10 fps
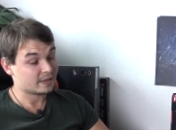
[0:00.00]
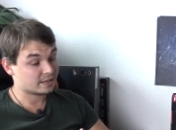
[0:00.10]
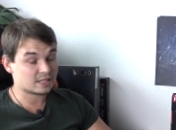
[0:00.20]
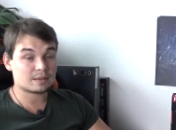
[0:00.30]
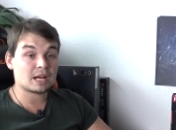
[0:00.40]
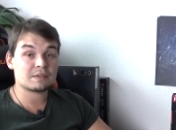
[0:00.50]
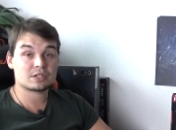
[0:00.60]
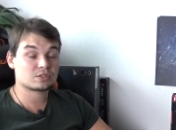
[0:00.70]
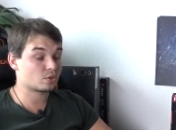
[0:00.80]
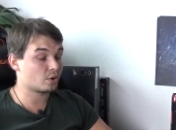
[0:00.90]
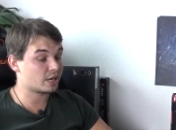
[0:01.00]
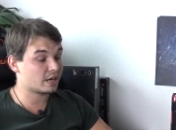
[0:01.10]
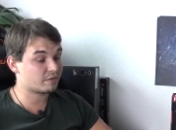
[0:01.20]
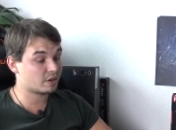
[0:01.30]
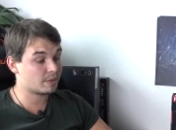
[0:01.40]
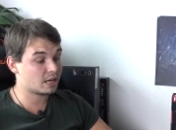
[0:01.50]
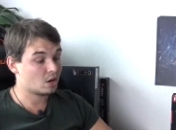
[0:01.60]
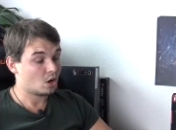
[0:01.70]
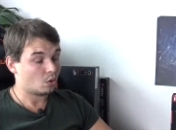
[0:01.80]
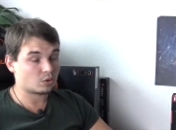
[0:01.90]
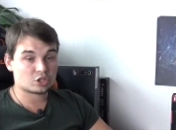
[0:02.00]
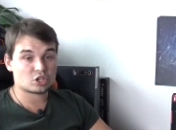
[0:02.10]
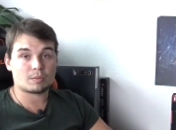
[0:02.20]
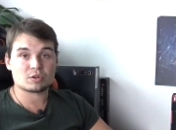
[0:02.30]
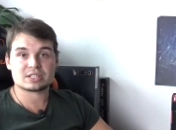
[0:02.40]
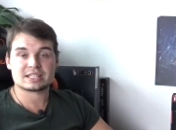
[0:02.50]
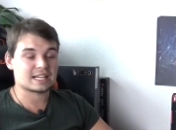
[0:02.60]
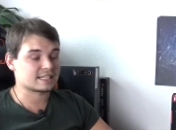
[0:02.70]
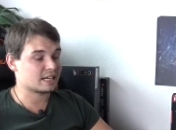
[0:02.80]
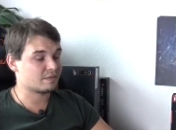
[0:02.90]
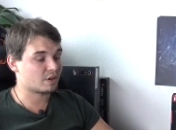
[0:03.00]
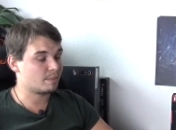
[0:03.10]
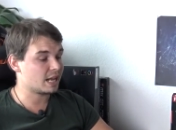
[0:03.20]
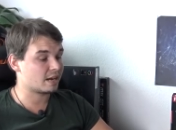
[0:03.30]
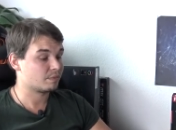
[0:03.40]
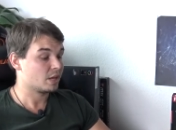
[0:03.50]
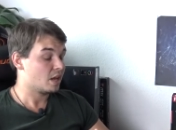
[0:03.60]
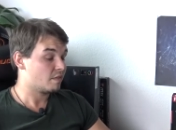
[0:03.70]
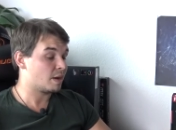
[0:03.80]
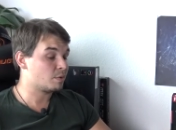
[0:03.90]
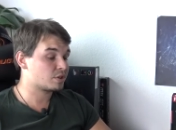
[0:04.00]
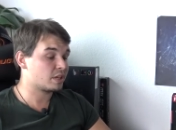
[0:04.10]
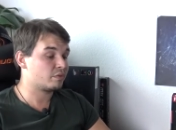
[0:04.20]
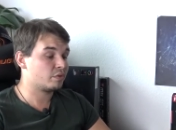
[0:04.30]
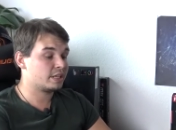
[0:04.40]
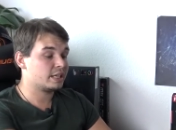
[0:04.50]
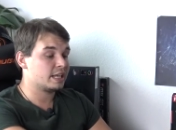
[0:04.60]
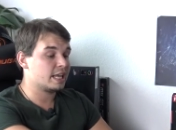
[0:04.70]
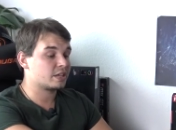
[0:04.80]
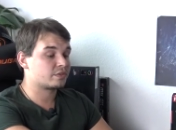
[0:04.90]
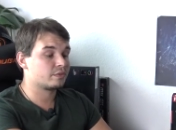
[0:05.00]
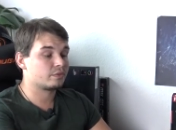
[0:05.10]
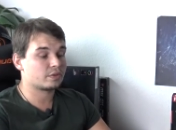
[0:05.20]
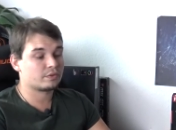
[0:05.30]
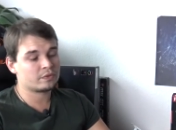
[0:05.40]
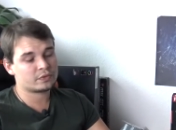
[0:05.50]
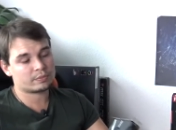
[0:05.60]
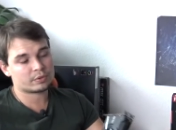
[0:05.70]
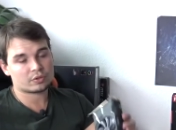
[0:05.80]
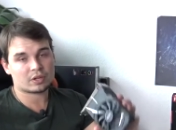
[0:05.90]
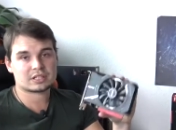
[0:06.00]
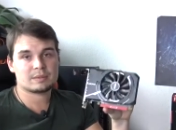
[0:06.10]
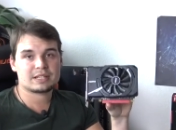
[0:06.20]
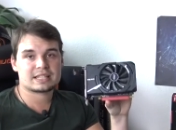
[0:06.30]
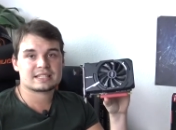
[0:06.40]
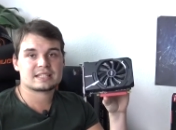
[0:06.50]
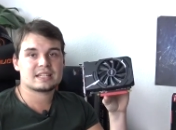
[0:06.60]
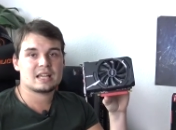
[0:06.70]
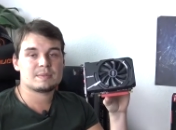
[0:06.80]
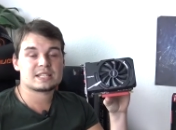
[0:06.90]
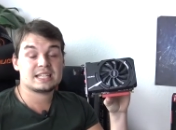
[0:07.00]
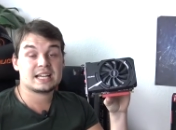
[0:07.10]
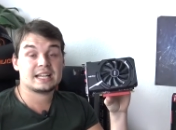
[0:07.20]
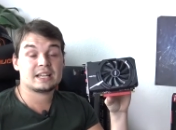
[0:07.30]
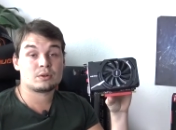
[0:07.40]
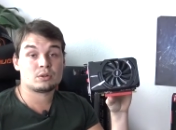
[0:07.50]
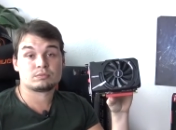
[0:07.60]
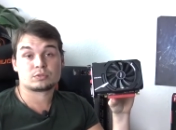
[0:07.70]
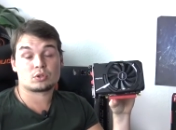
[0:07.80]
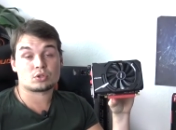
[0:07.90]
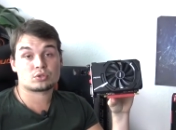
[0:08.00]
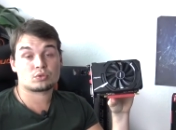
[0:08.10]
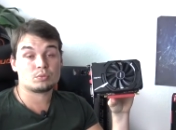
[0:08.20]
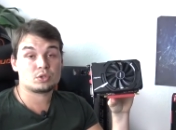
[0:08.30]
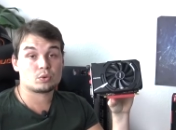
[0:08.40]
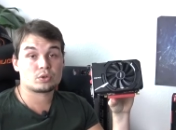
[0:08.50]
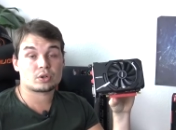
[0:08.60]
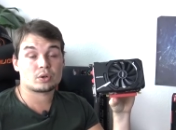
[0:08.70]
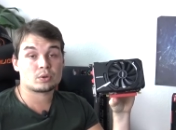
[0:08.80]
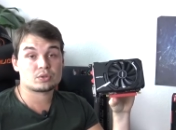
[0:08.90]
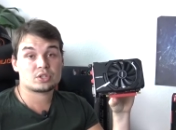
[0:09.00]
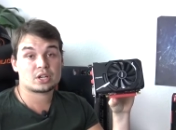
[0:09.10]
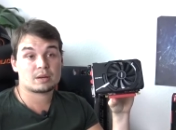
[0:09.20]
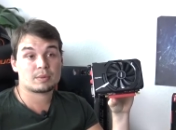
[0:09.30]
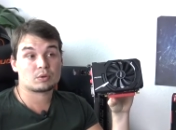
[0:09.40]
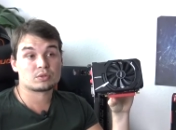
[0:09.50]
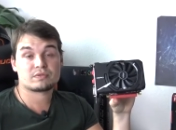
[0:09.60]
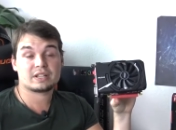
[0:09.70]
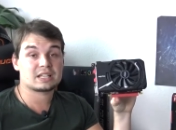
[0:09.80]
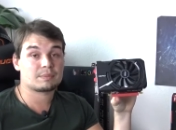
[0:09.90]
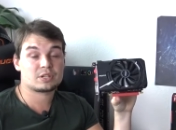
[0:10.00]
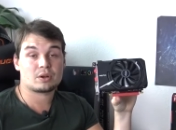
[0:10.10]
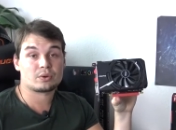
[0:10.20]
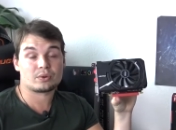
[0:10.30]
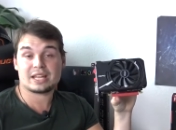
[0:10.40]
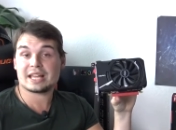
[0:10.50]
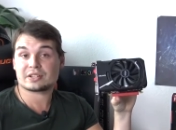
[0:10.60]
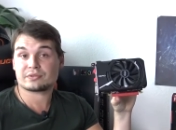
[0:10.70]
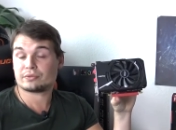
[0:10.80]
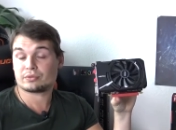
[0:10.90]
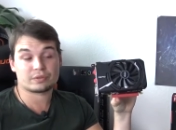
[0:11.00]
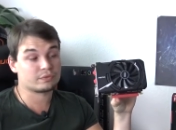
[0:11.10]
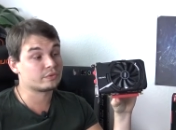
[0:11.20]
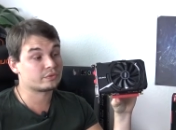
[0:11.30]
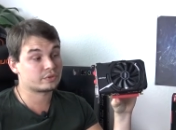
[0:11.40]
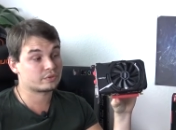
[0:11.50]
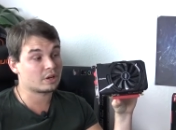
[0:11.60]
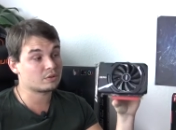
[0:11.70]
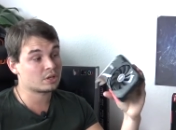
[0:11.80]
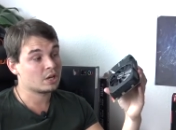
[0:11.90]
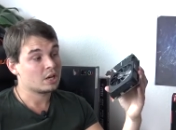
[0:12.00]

Deshalb machen wir das jetzt heute einfach mal und dann schauen wir uns das Ganze einfach mal an. Wir haben uns dafür hier eine RX 550 besorgt, nämlich das ist eine MSI Aero, kostet um die 100 Euro circa bei uns. Vielleicht habt ihr auch noch eine RX 550 zu Hause.